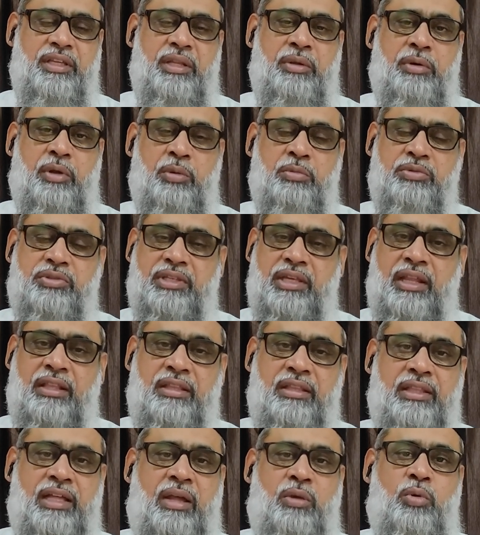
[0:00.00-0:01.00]
இருவரும்
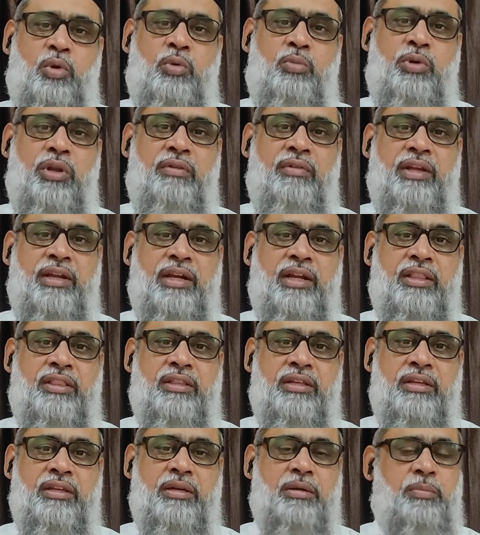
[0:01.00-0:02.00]
சேர்ந்துதான் ஒரு முடிவை
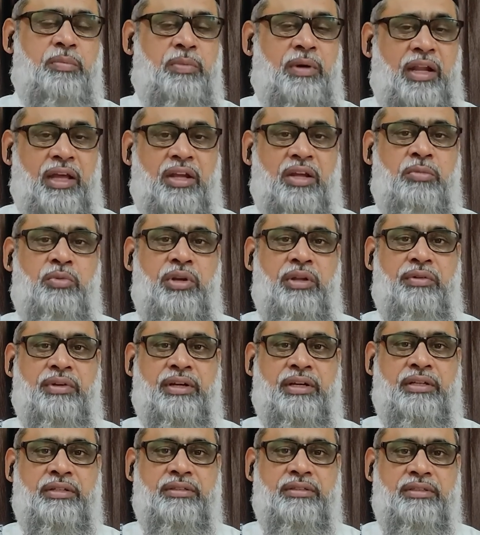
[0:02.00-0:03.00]
எடுத்து பழக்கம்
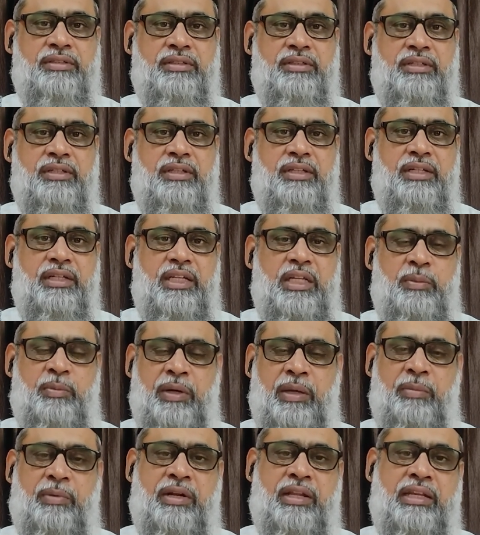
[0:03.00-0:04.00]
உள்ளவர்கள்
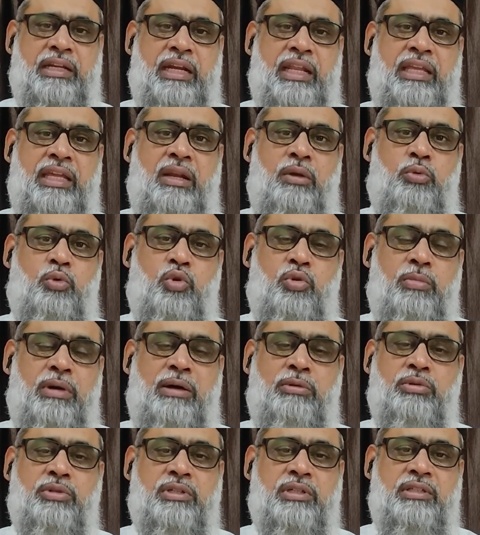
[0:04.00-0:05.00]
இப்படிப்பட்ட நிலையில்
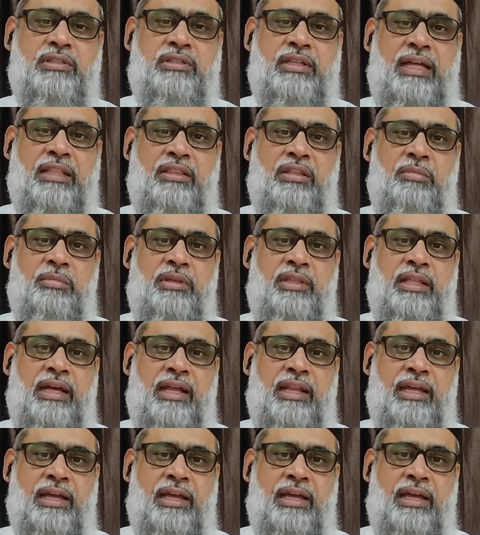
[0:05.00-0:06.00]
உக்பாவுக்கு இஸ்லாத்தின்
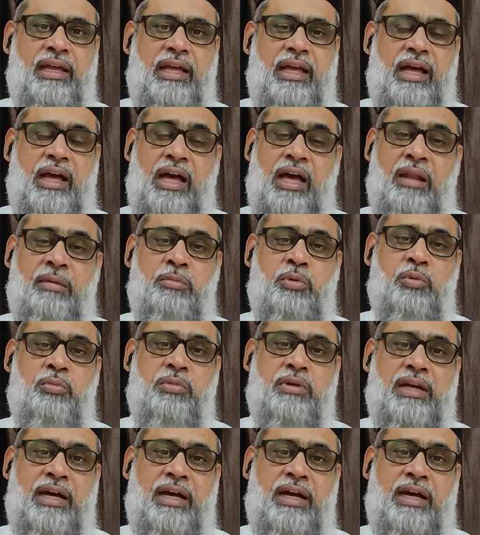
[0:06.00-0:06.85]
மீதான அன்பும்